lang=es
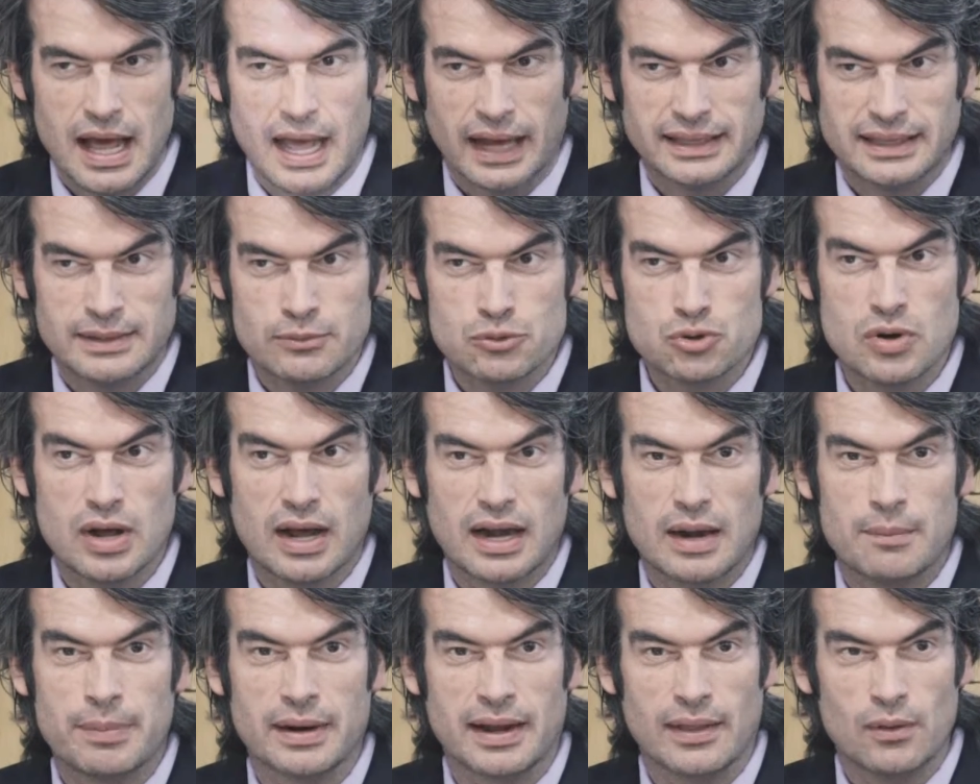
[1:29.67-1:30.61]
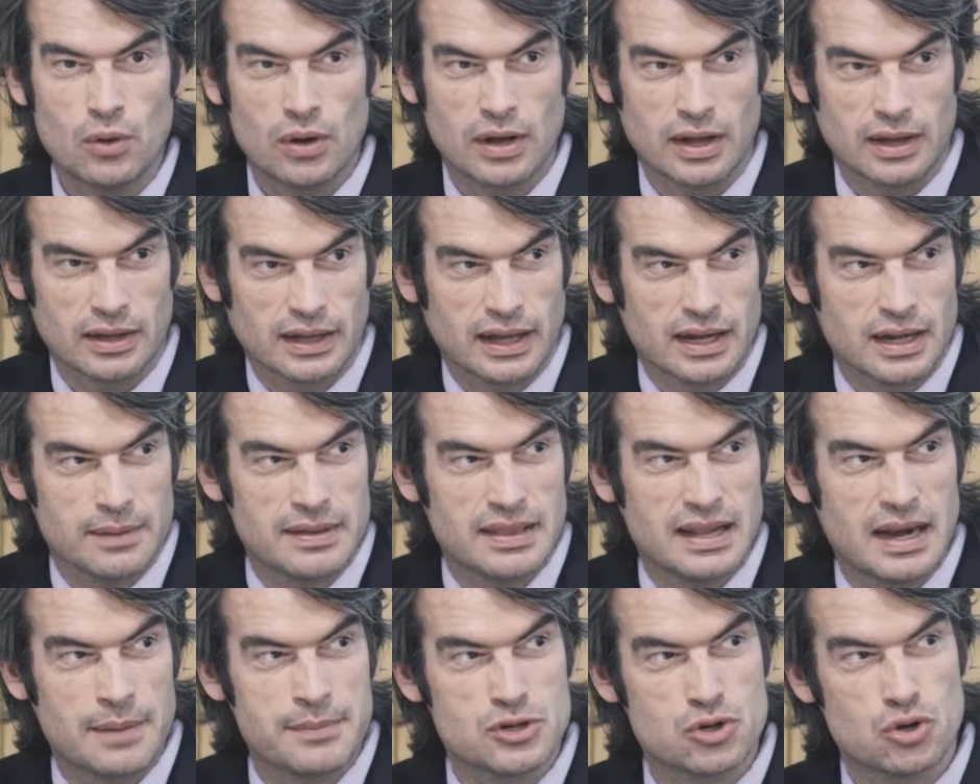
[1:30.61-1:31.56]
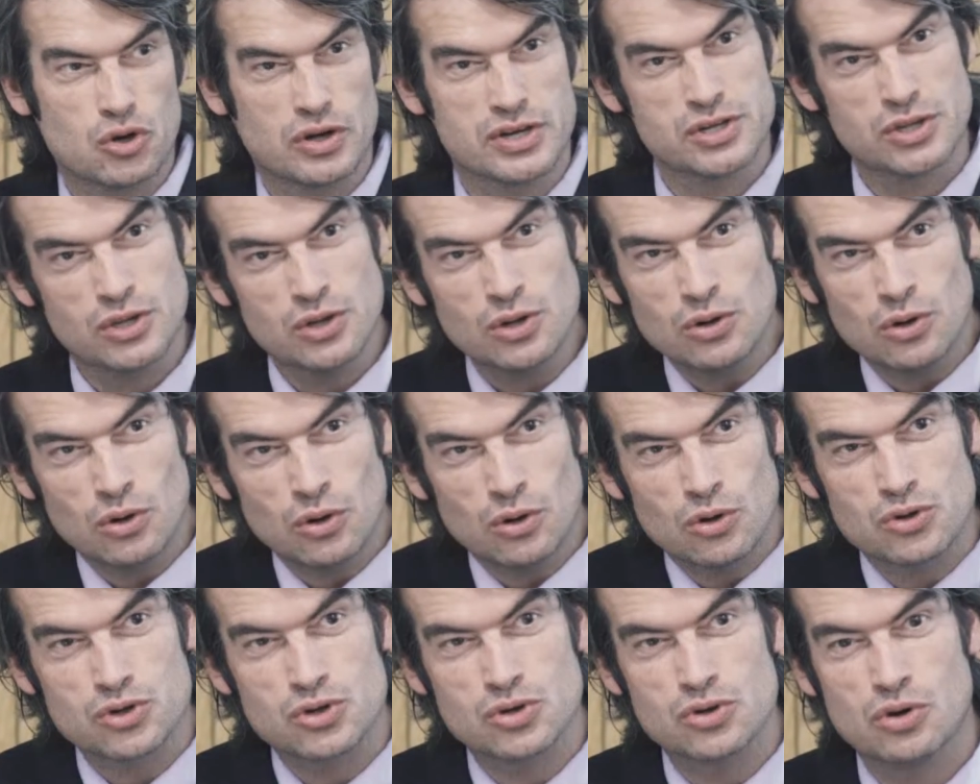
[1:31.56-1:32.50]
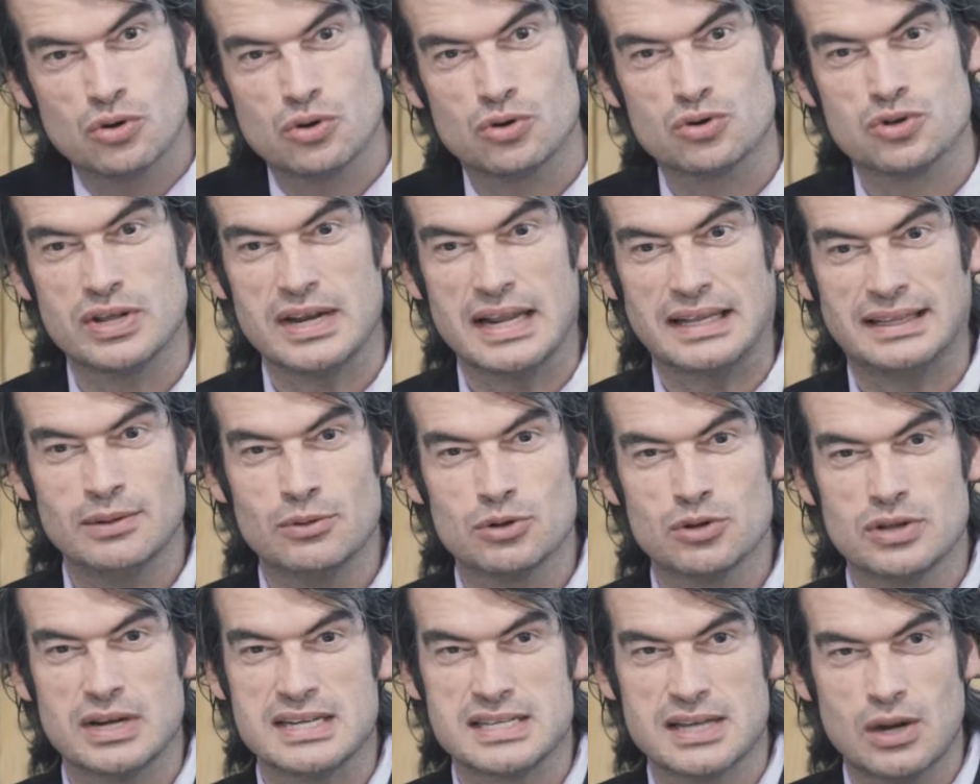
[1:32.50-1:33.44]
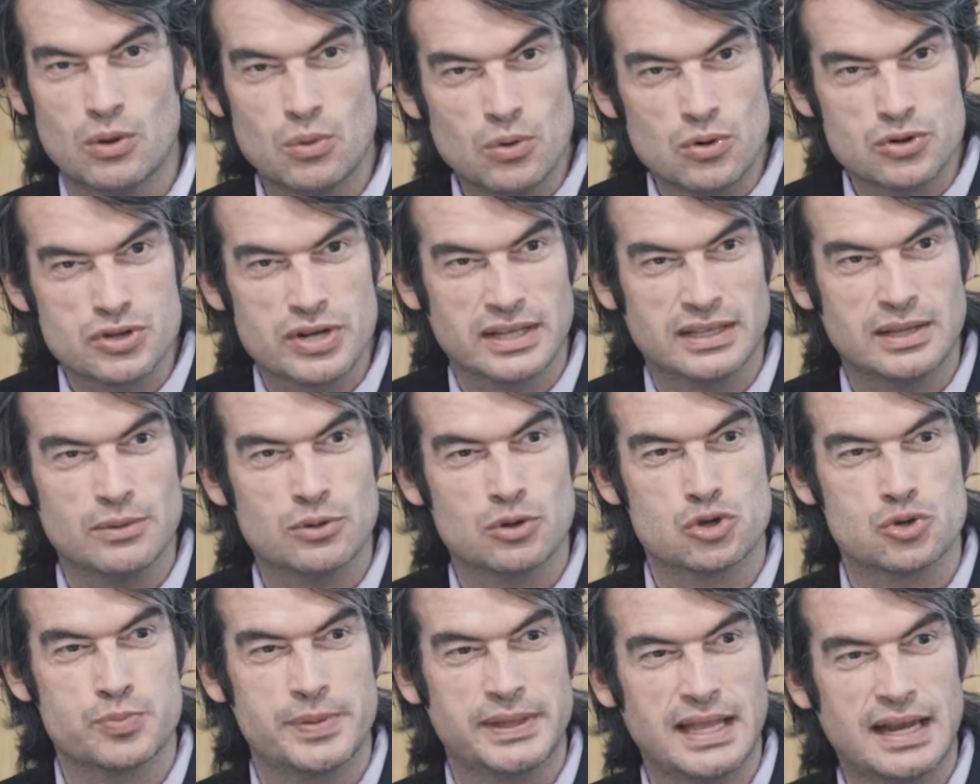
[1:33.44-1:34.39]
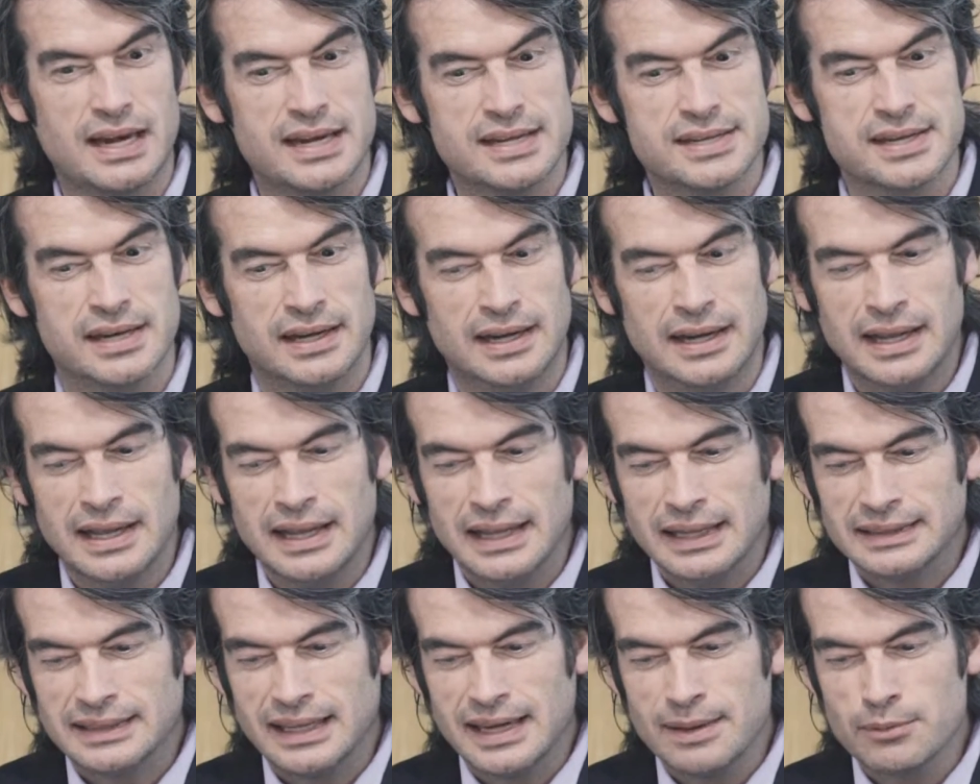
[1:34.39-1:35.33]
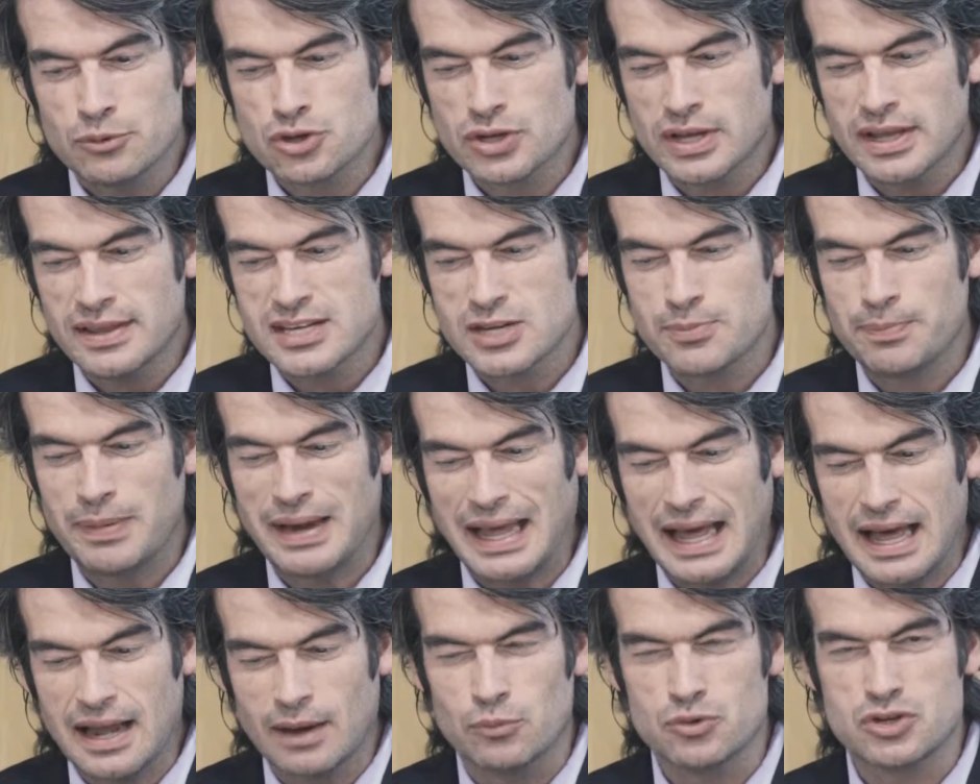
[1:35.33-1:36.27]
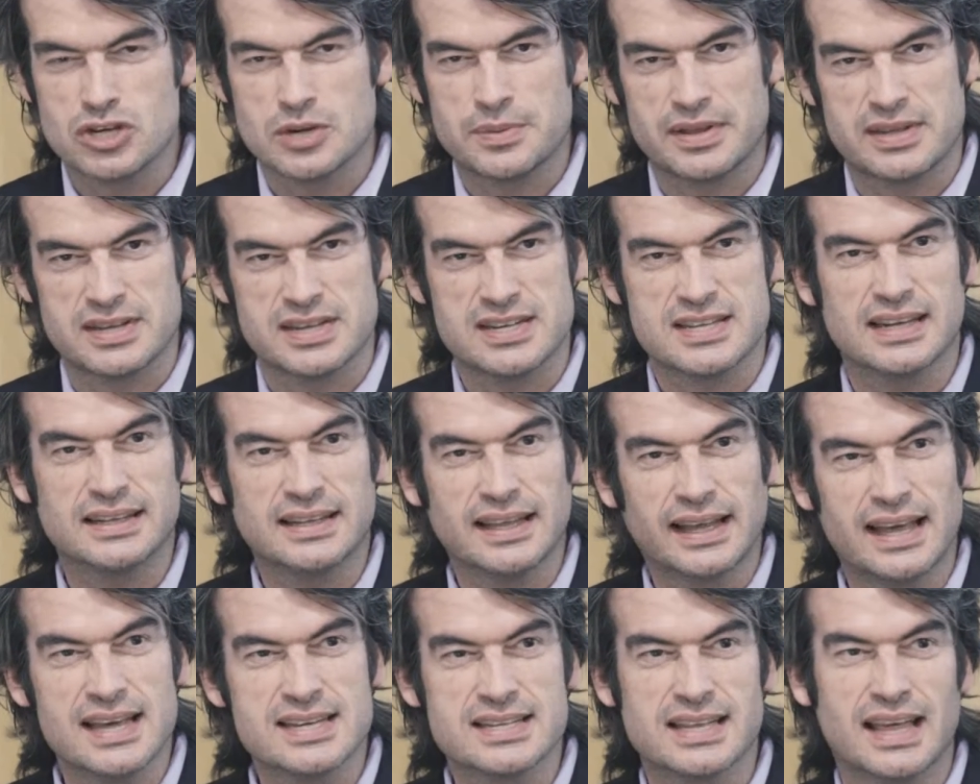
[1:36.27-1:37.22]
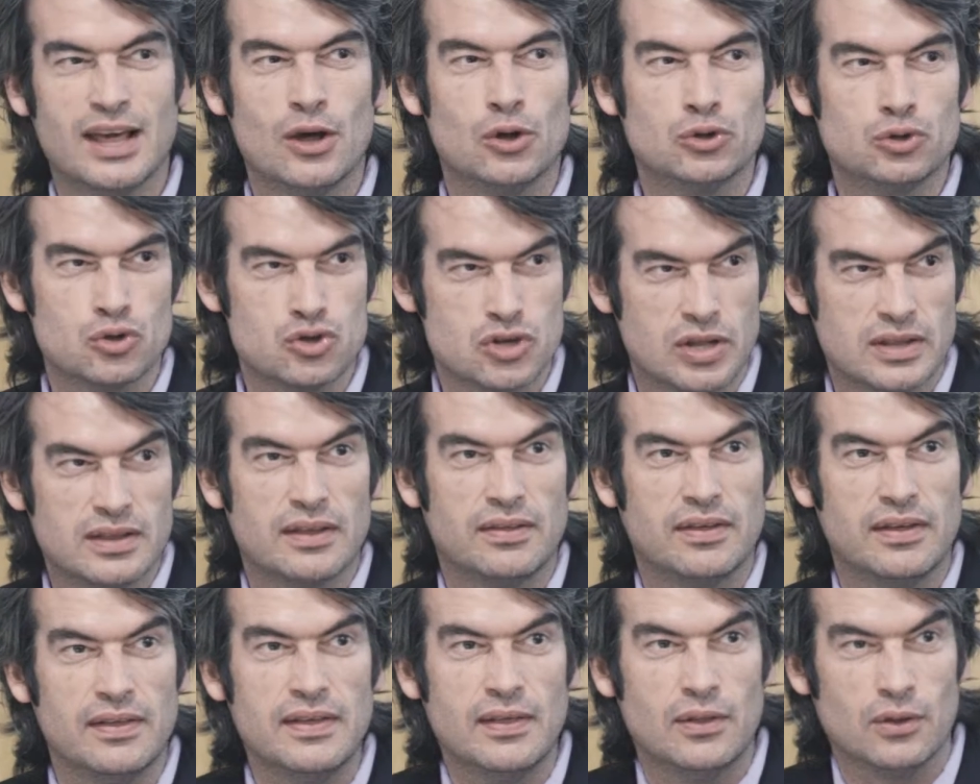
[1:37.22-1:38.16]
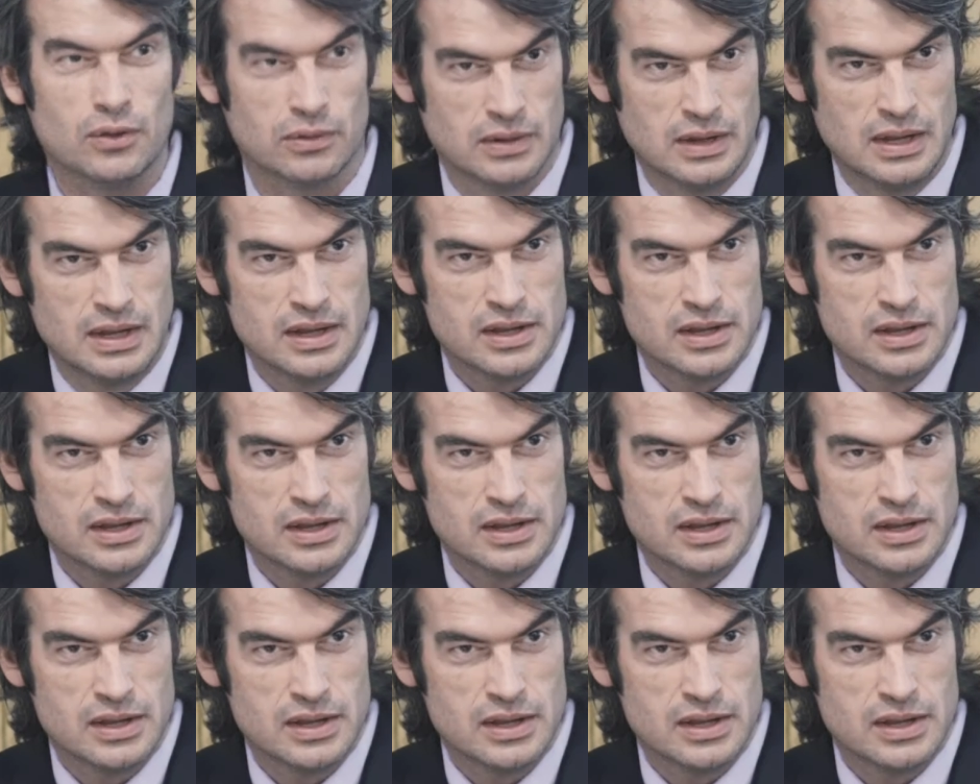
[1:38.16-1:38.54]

Aquí tenemos una gran paradoja, que a nivel de la mesogestión, los, directivos de la salud, los directivos de hospitales, tenemos que desplegar muchas veces estrategias que otros han decidido.